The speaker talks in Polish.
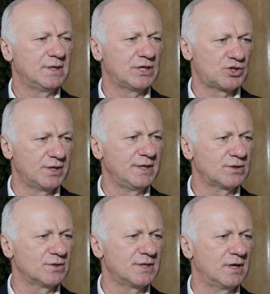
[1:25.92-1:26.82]
nasz
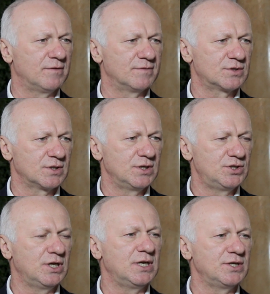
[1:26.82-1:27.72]
rynek docelowy, czyli
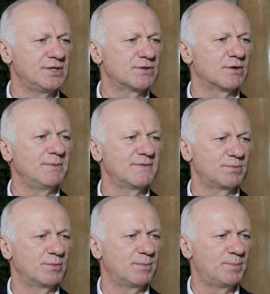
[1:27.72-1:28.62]
ci klienci, z którymi
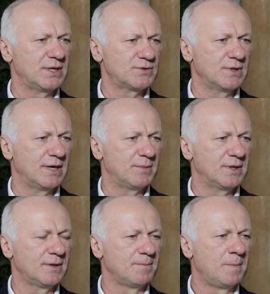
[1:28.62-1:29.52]

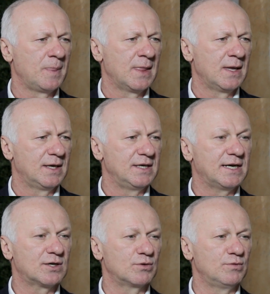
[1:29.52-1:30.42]
współpracujemy,
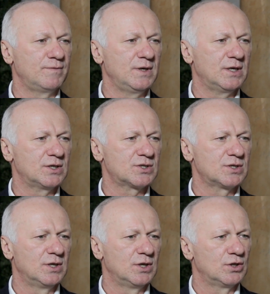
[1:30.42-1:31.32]
jak
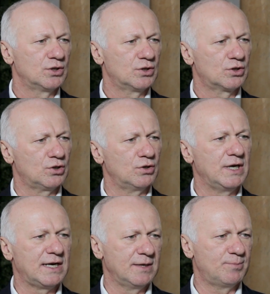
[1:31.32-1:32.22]
również to,
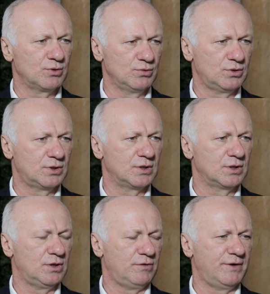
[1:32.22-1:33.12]
jakie produkty
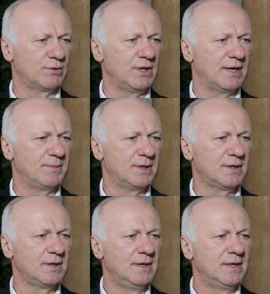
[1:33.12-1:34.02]

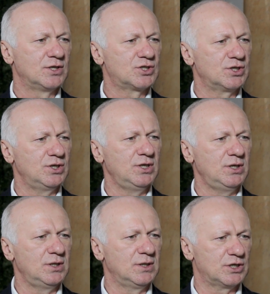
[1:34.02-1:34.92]
oferujemy,
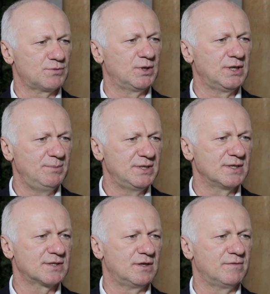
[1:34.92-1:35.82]
czyni nasz model
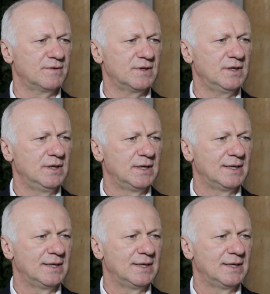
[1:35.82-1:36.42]
biznesowy